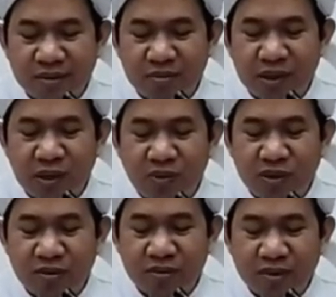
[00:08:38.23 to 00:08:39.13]

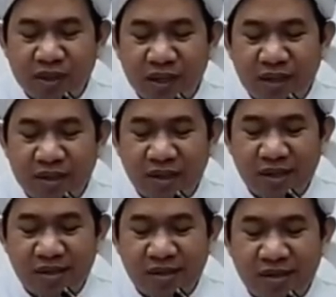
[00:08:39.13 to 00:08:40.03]
Beliau saya rasa
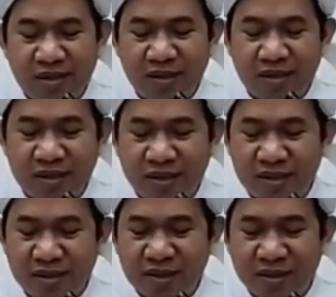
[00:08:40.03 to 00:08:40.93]
nih eh,
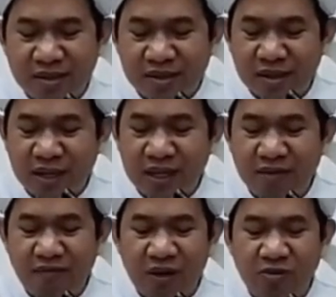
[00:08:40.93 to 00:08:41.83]

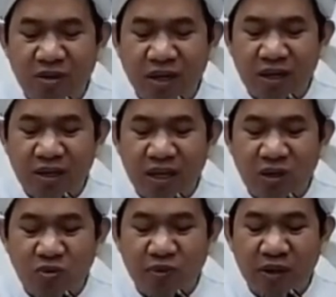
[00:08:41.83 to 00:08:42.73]
ngelihat fenomena di
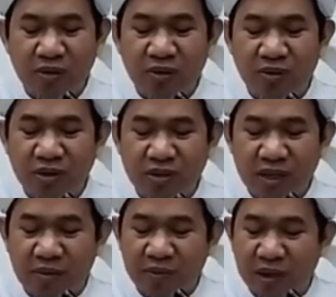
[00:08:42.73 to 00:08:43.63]
kehidupan dulu.
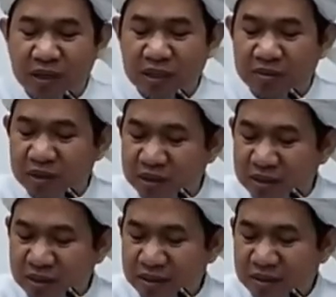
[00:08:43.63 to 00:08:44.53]
Apalagi
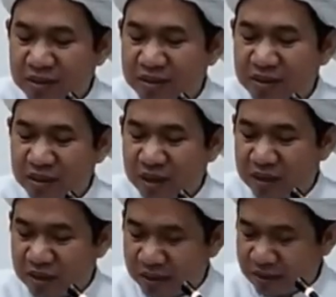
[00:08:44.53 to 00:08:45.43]
zaman
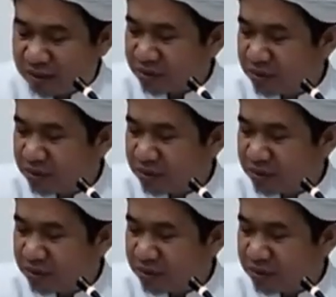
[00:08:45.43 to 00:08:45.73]
sekarang.